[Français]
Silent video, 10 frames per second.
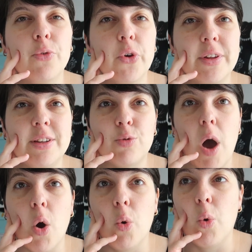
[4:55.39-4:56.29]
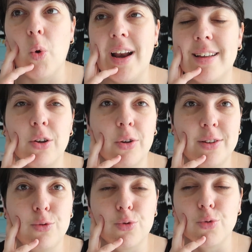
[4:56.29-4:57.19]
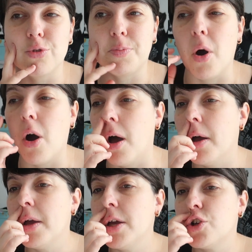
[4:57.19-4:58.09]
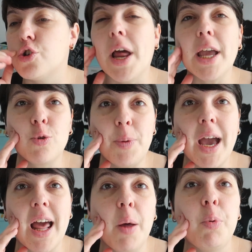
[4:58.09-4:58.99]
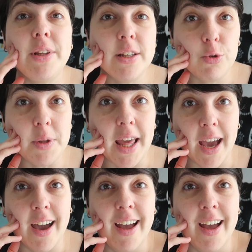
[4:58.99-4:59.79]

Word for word: vendredi soir à la sortie de son sport je la récupère à la petite cuillère.